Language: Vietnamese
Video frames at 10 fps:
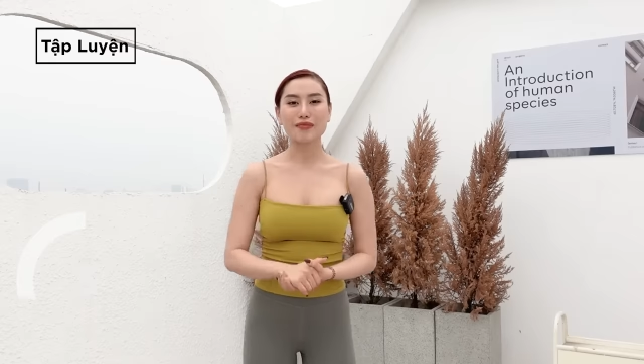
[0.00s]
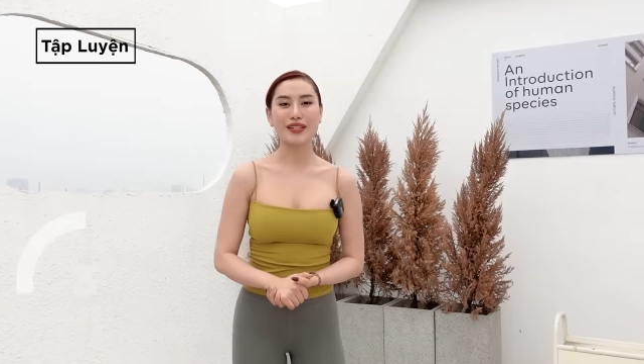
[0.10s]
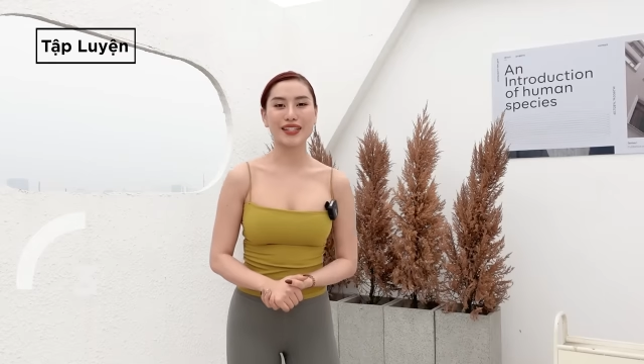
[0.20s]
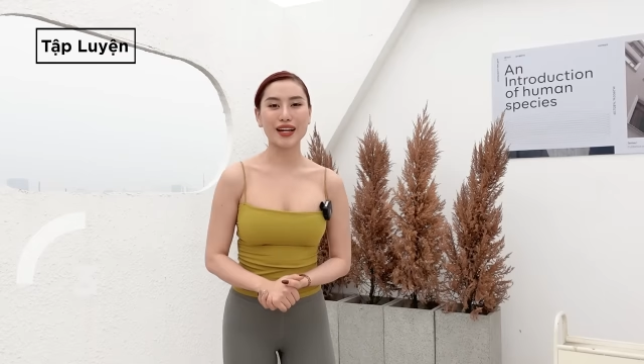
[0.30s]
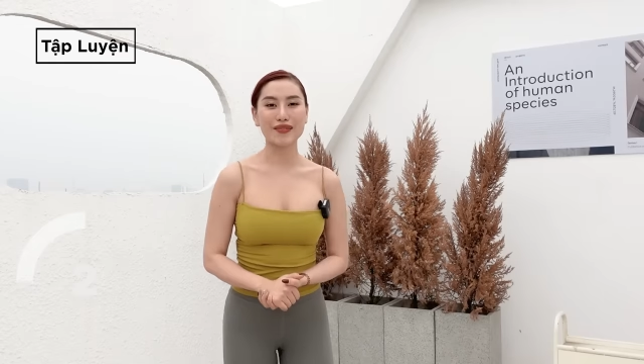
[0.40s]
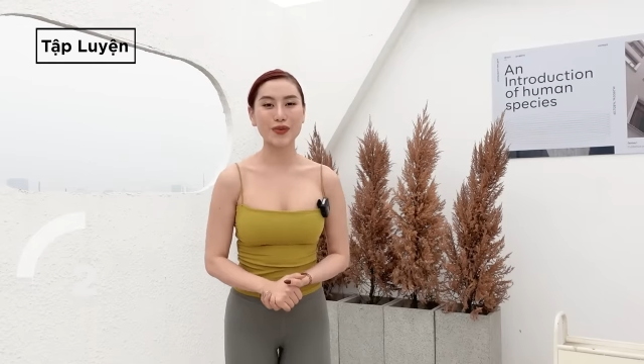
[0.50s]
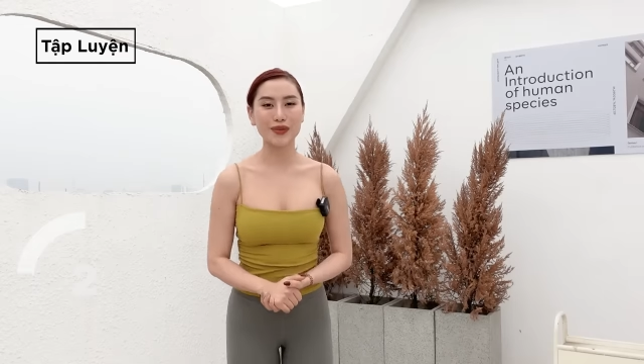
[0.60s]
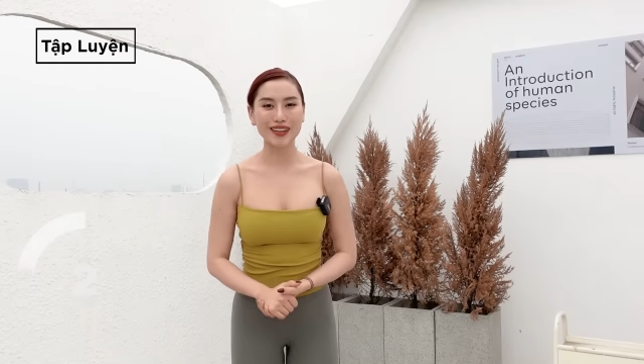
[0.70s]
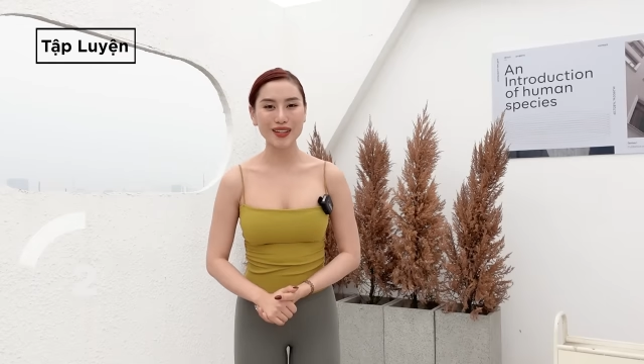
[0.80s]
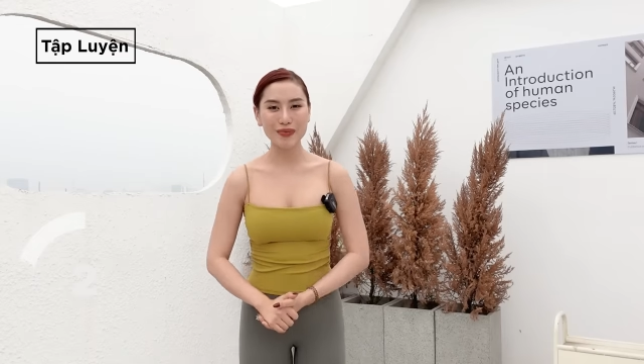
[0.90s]
Mình sẽ đến động
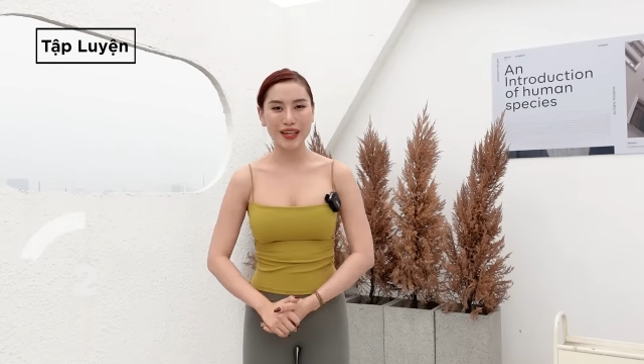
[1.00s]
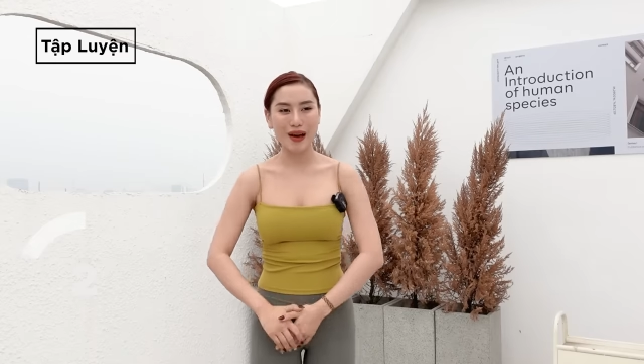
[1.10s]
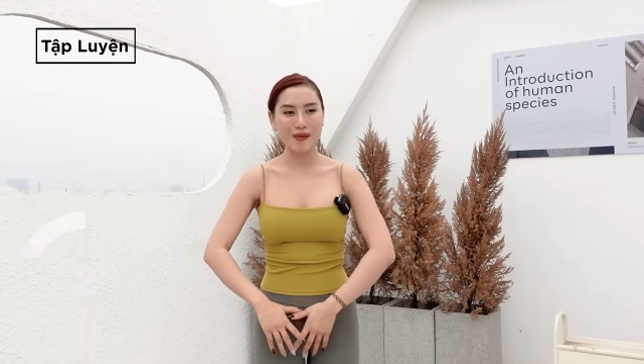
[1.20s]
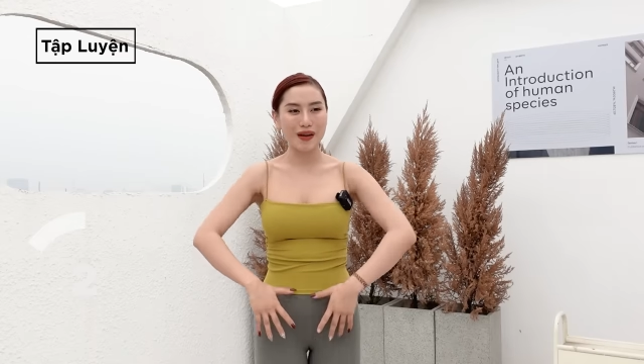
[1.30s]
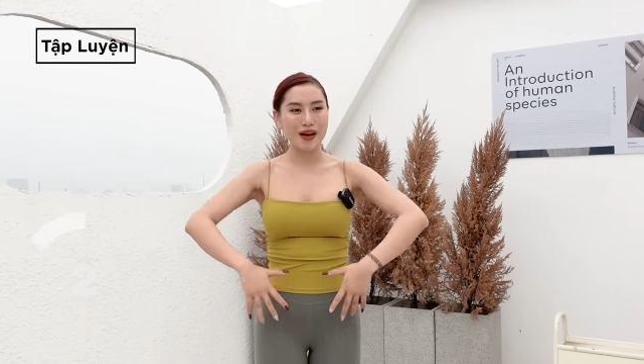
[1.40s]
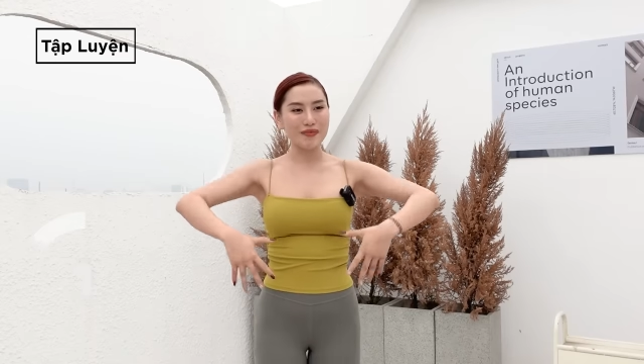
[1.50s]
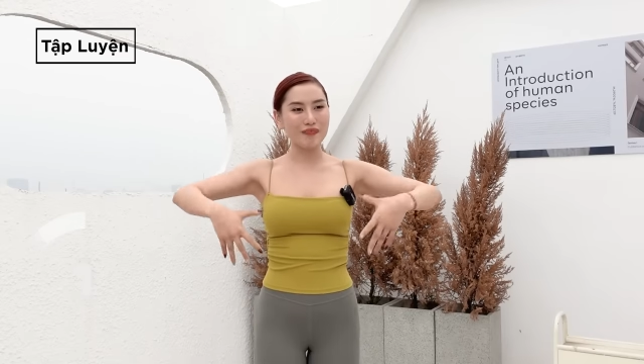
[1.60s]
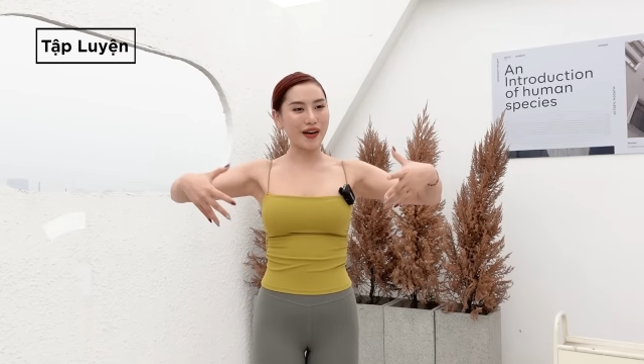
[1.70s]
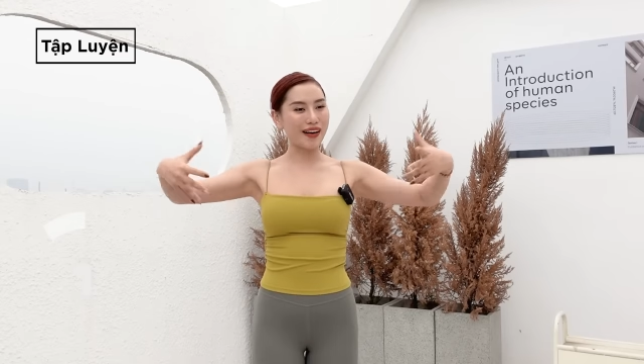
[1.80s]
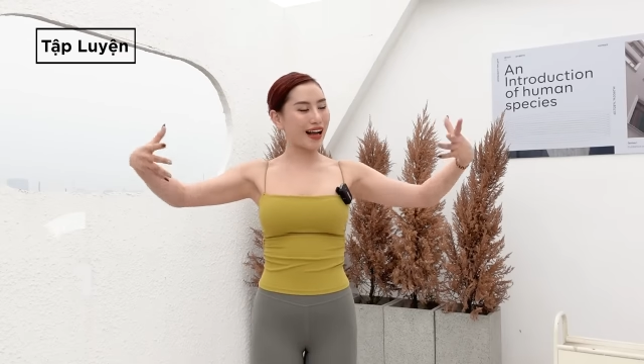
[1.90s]
tác tiếp theo.
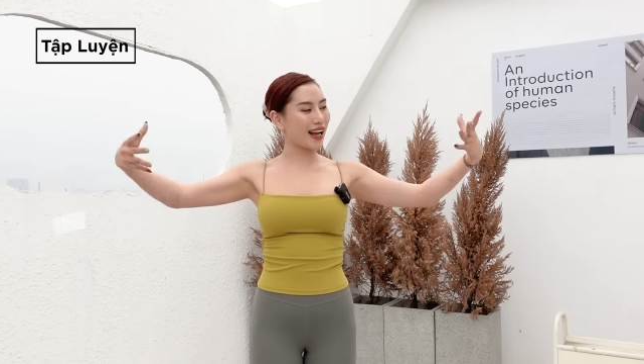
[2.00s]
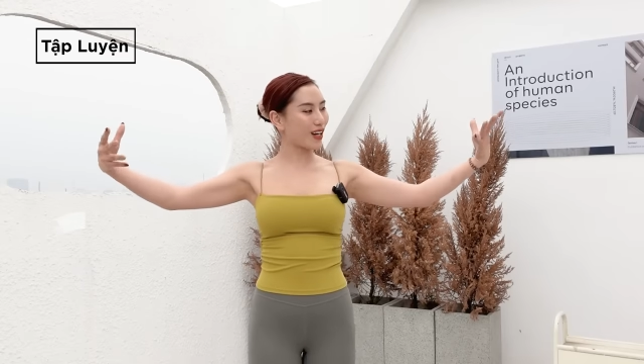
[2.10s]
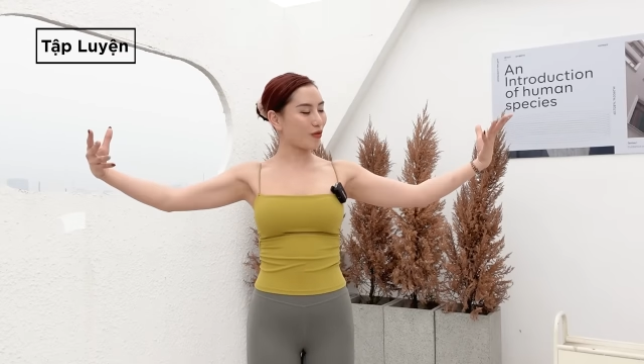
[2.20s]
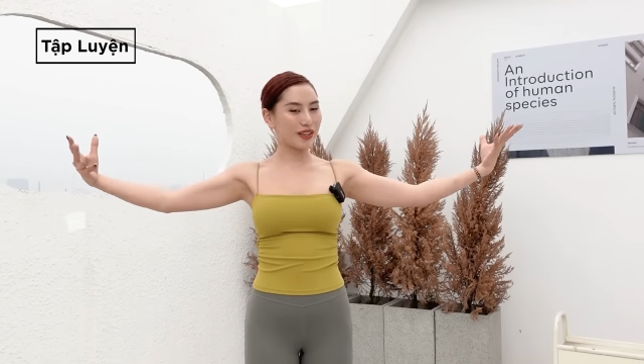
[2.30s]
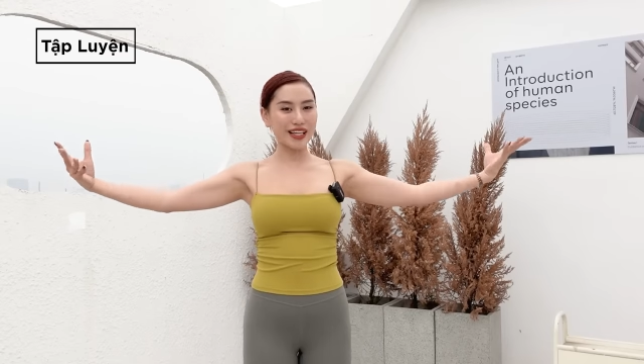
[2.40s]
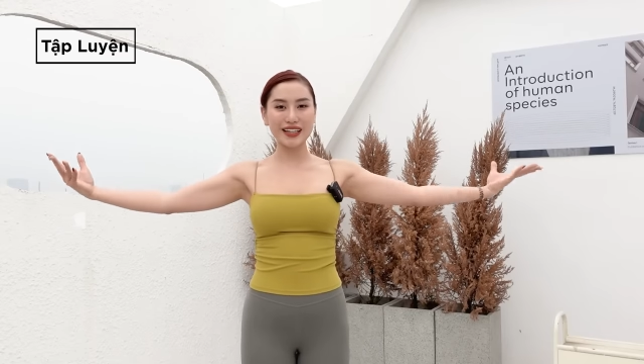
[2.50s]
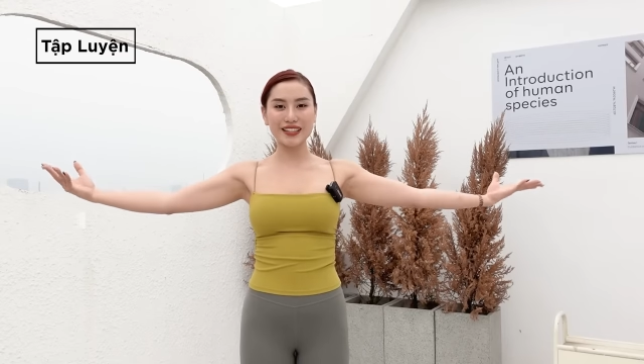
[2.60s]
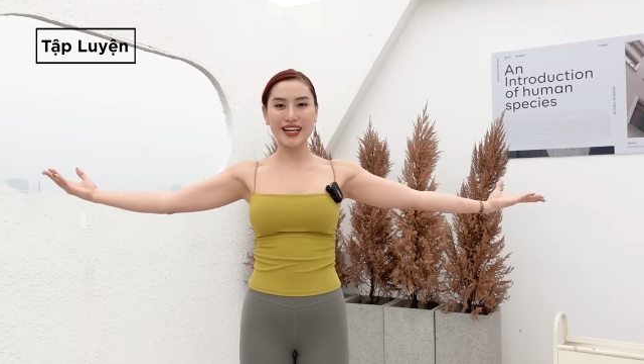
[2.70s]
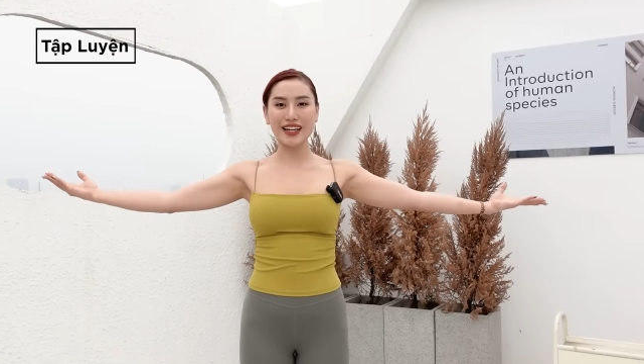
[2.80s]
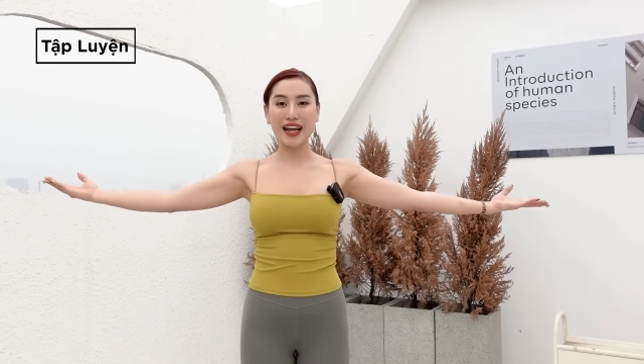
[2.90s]
Mở hai lòng bàn tay lên
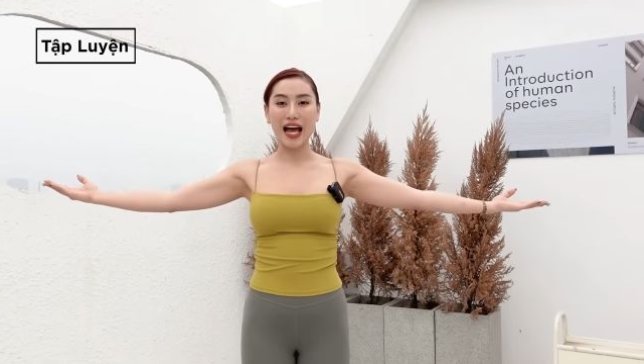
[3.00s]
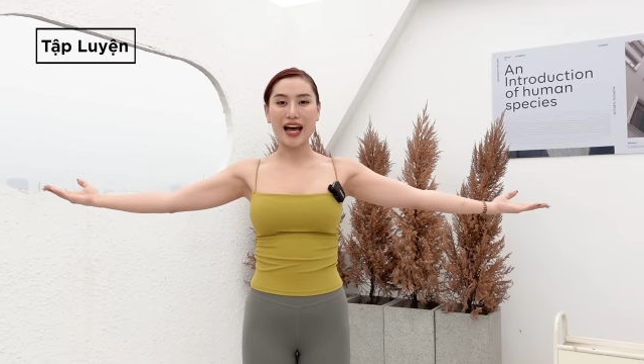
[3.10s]
trên